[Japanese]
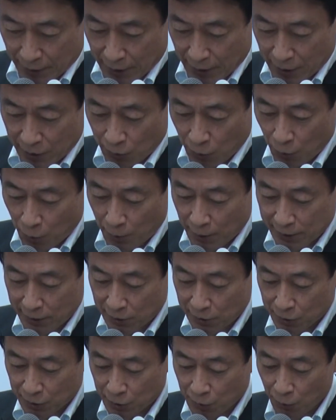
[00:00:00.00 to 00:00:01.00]
人をま
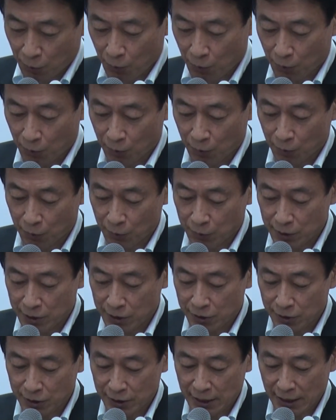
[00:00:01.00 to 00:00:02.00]
たぐ移動
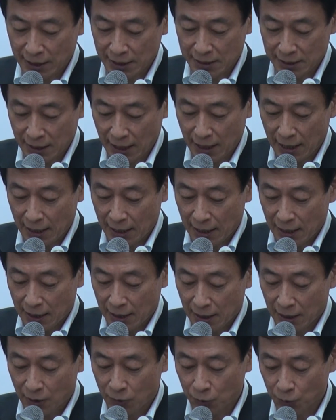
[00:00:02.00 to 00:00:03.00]
についてですね、
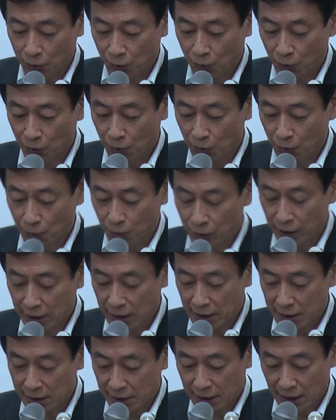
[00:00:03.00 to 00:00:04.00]
このご
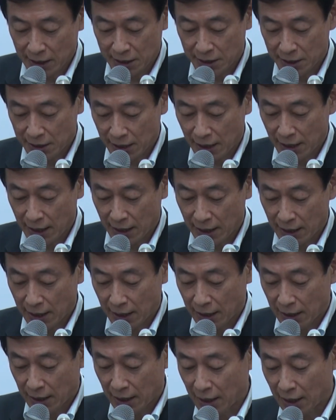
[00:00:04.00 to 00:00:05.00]
懸念に関して、
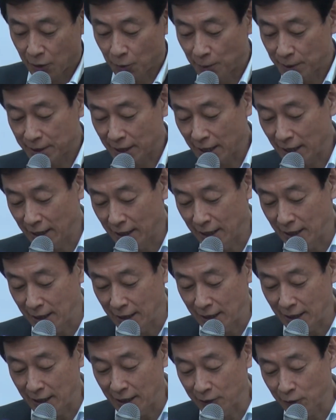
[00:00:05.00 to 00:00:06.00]
あごめんなさい、
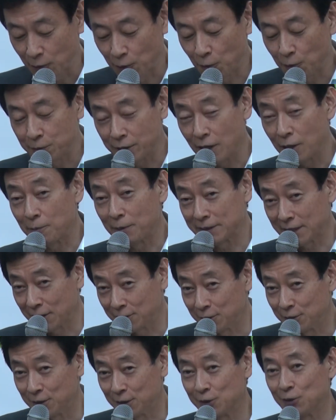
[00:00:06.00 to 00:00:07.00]
都道府県をまた
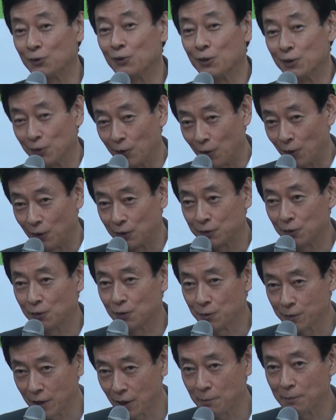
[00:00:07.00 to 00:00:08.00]
ぐ人の移動、都
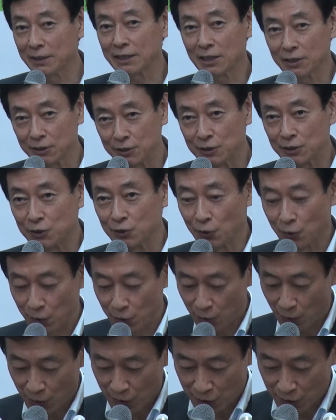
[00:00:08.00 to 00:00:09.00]
道府県をまたぐ人の
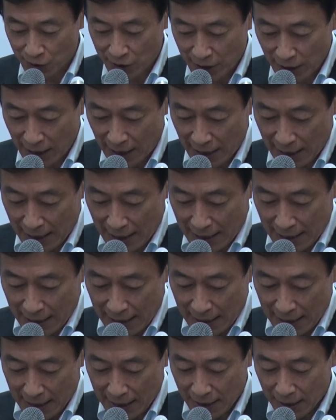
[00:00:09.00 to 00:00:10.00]
移動について、
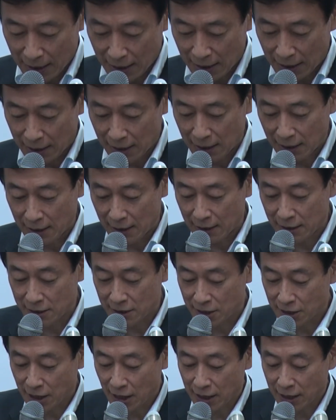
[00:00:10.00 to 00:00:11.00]
えー、
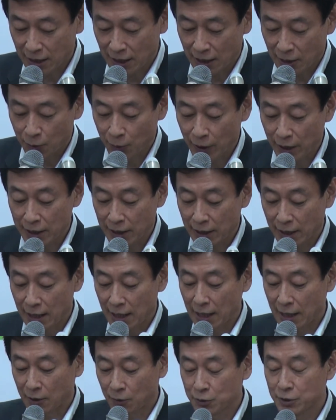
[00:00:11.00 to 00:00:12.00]
知事会からご懸念
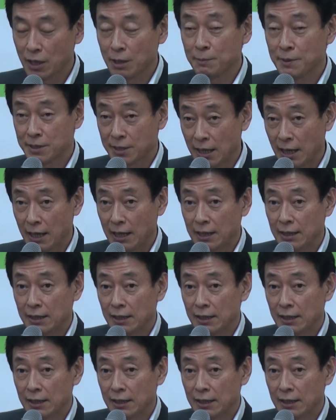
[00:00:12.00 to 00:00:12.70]
がございました。